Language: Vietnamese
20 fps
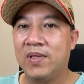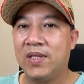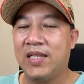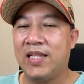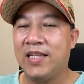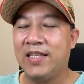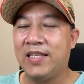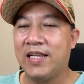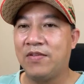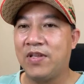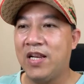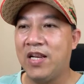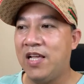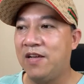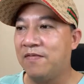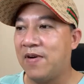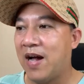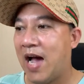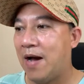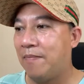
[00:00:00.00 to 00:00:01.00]
Xin chào chị
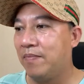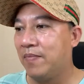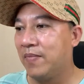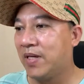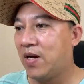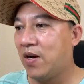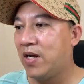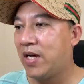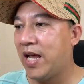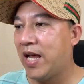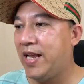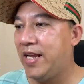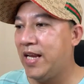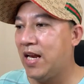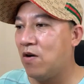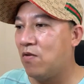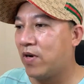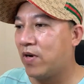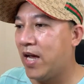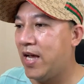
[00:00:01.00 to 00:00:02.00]
Liên Phạm. Có kỳ gì
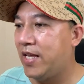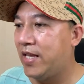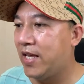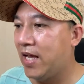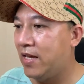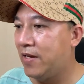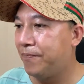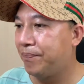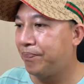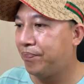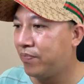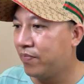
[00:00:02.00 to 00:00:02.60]
đâu kỳ chị.